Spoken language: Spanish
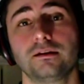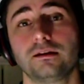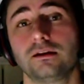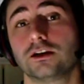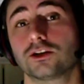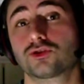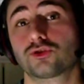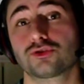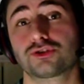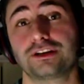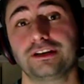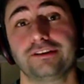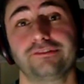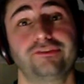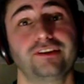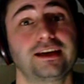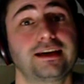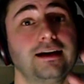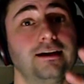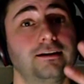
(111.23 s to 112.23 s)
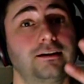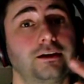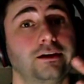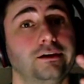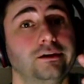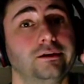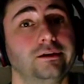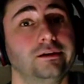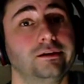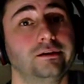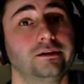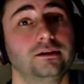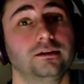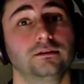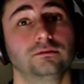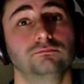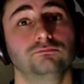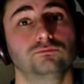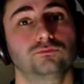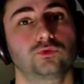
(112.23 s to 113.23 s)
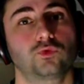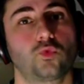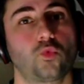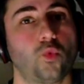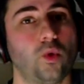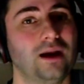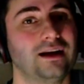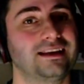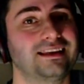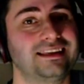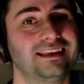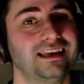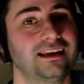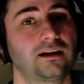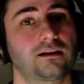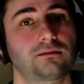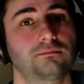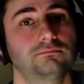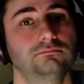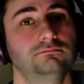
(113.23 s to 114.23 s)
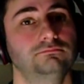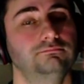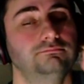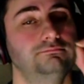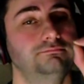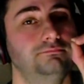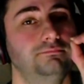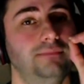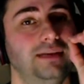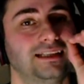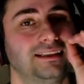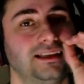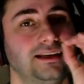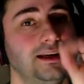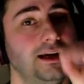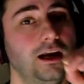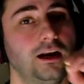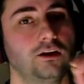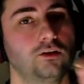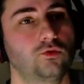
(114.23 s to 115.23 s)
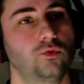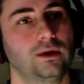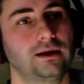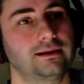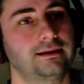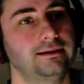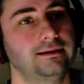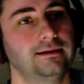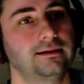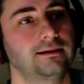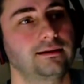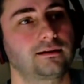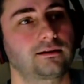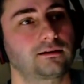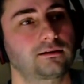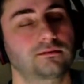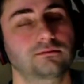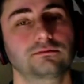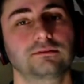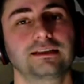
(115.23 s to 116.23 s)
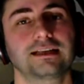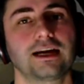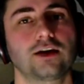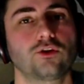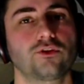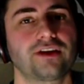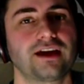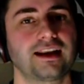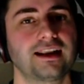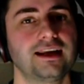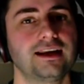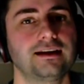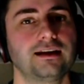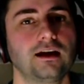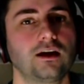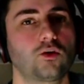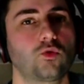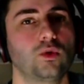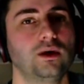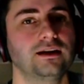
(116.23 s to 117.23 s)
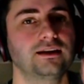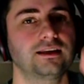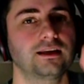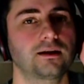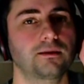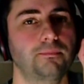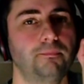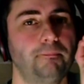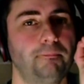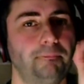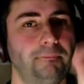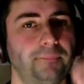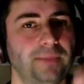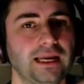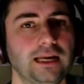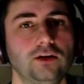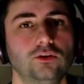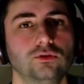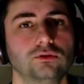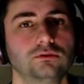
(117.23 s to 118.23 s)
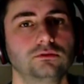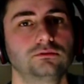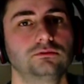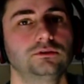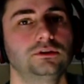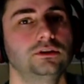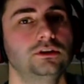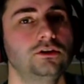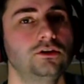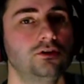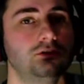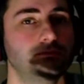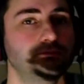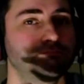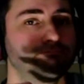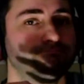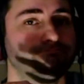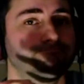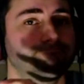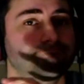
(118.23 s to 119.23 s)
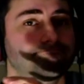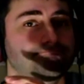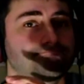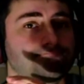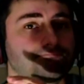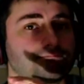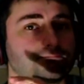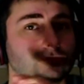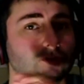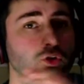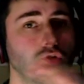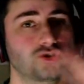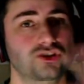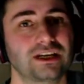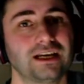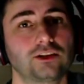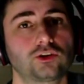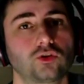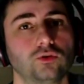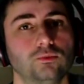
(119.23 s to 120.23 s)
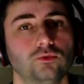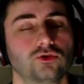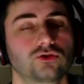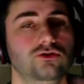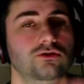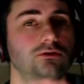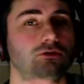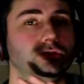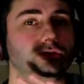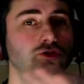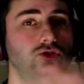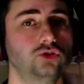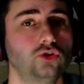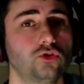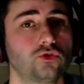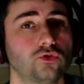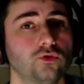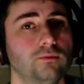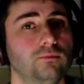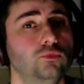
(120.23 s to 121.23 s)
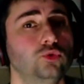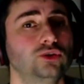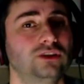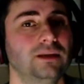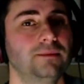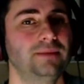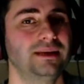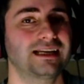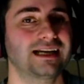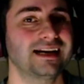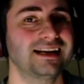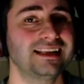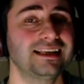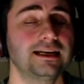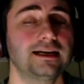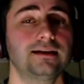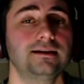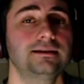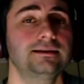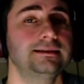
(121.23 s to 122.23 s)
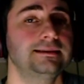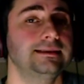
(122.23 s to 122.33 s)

Esto significa que cualquier material, cualquier grano de arena, cualquier pelo, los átomos, todo multiplicaría